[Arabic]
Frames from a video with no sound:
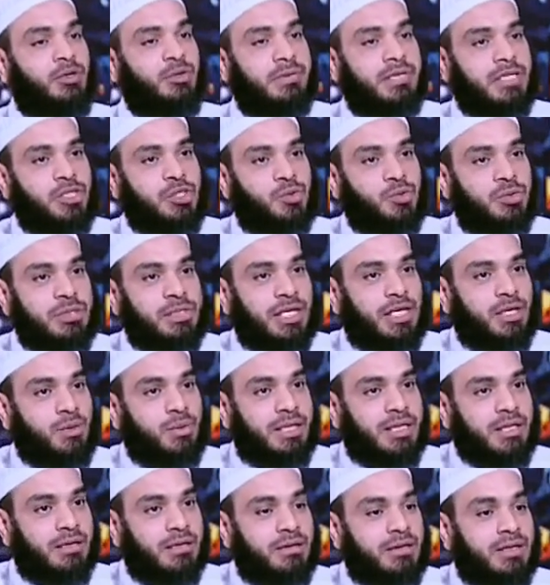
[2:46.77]
يمارسوا
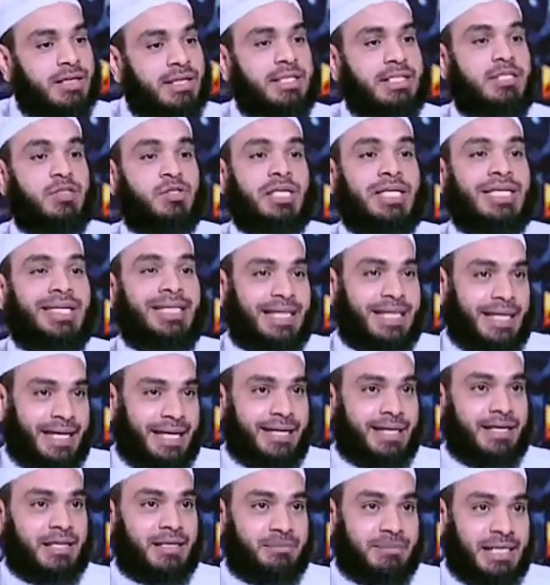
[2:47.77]
الدعوة إلى الله عز وجل إلى
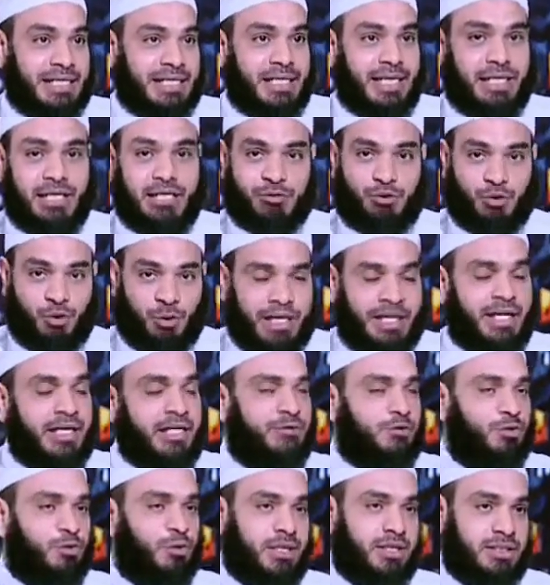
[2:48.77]
آخر ما تعرفه
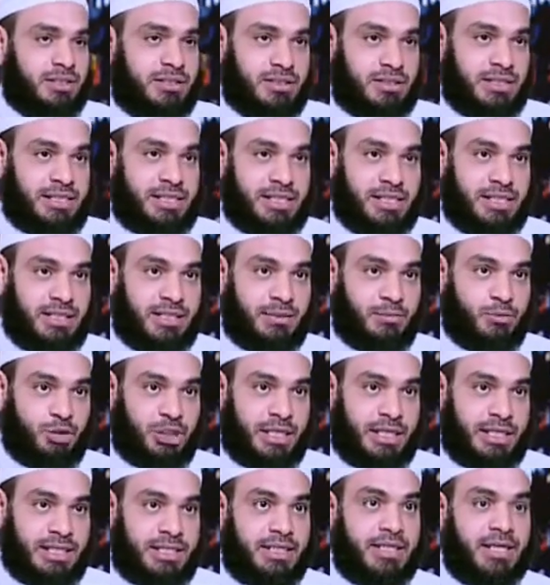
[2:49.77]
ويعرفه أكثر السادة
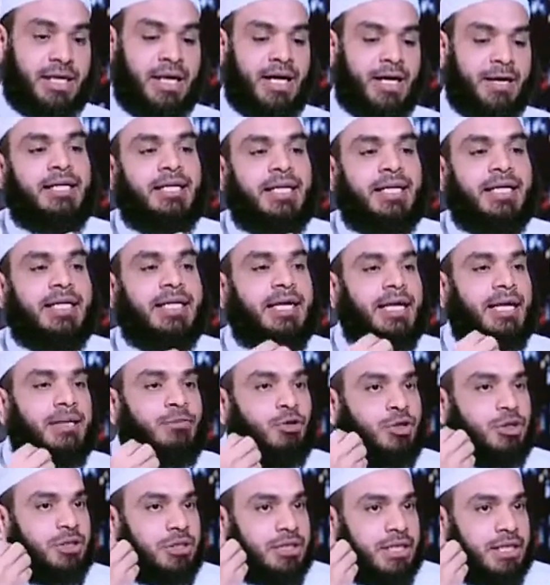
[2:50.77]
المشاهدين إنك
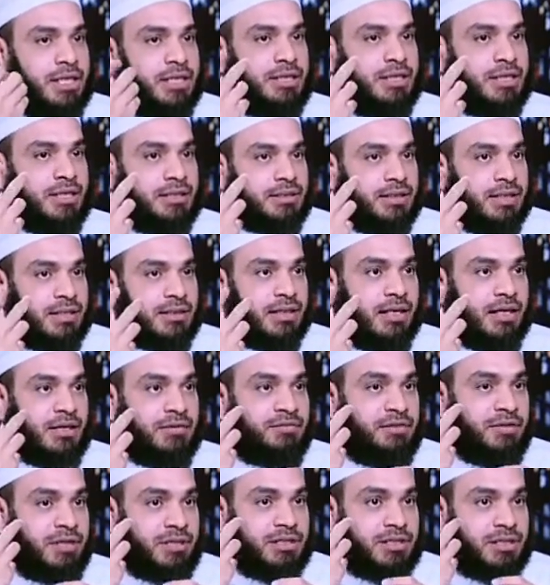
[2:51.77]
لابد إنك تضع
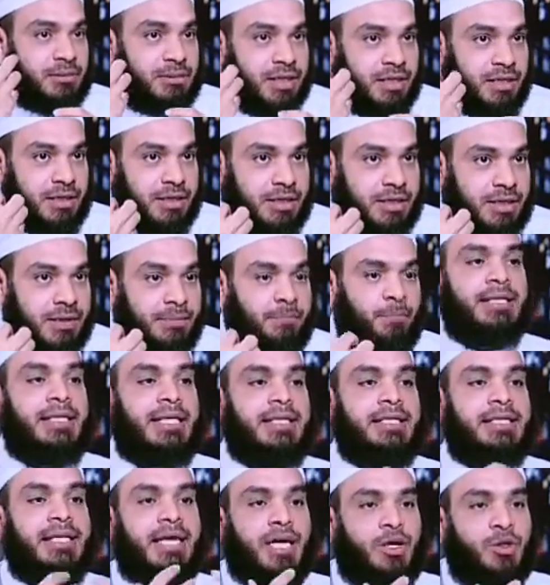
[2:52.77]
في اعتبارك أن
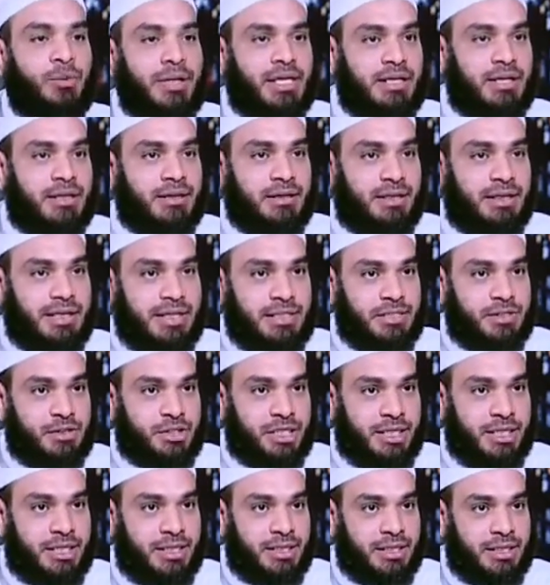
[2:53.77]
الدعوة إلى الله عز
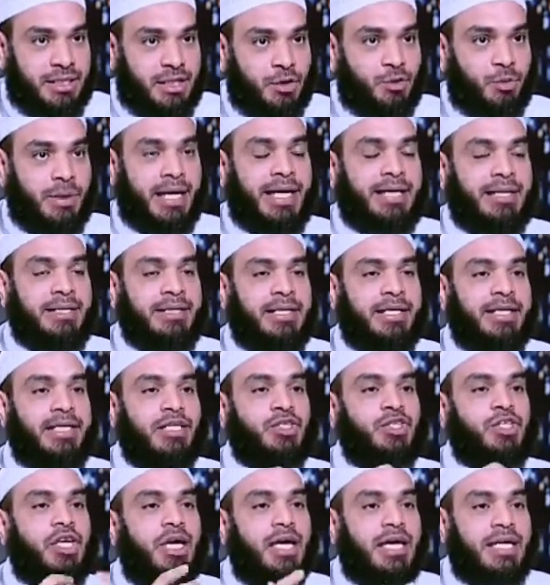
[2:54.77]
وجل وأن
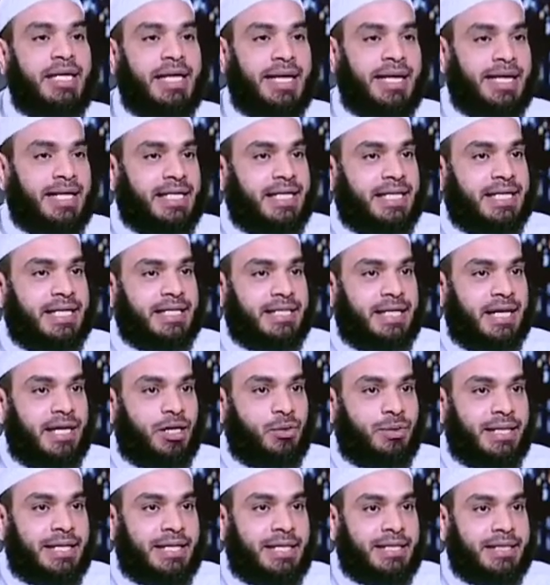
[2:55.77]
إيصال هذه
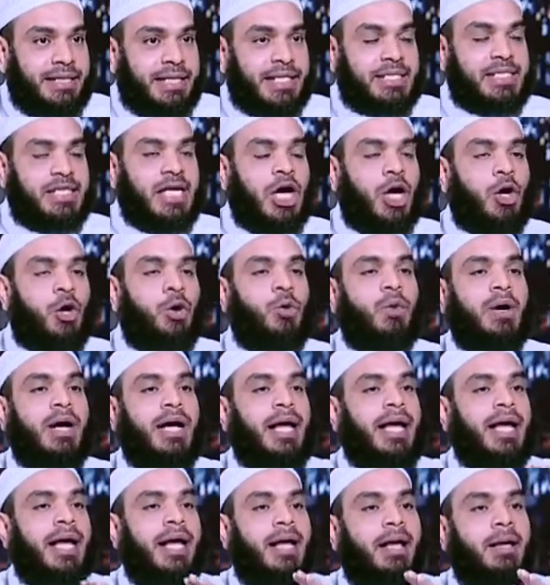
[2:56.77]
الدعوة إلى الناس هو
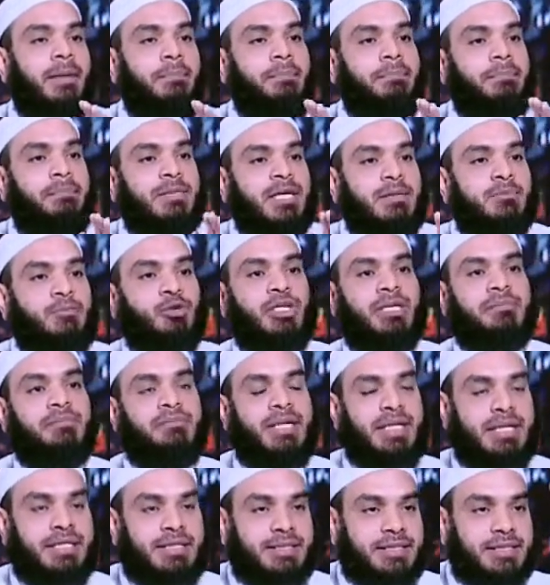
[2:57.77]
أهم
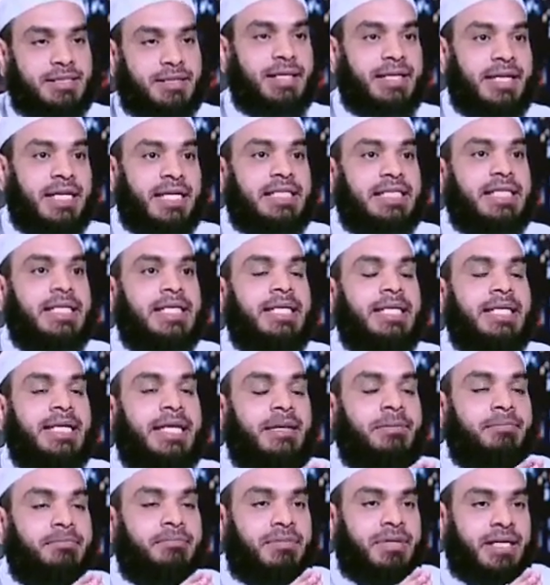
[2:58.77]
المهمات التي
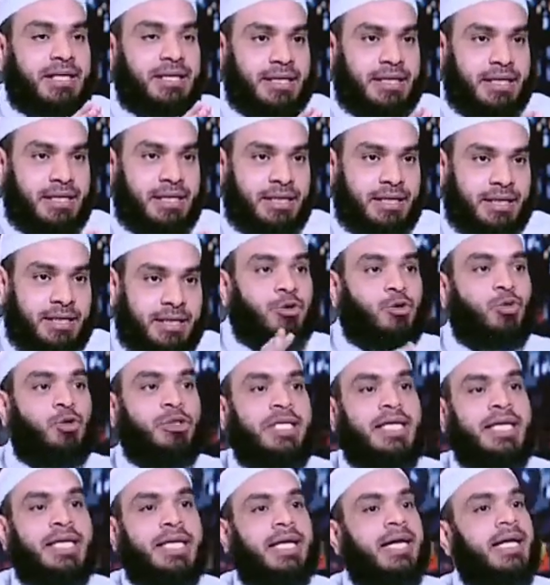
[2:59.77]
ينبغي
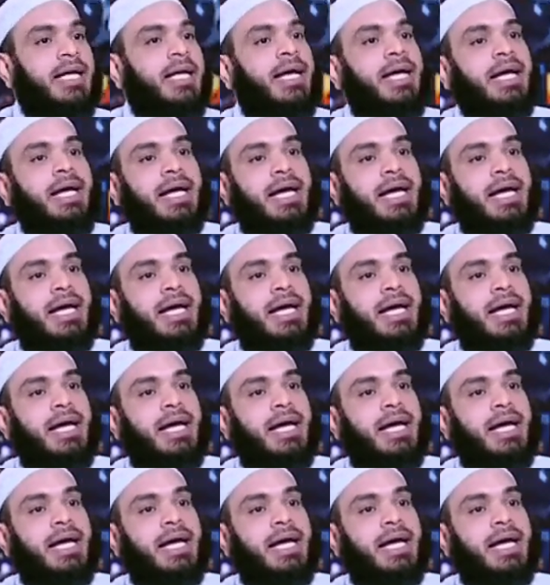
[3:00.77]
تكون هي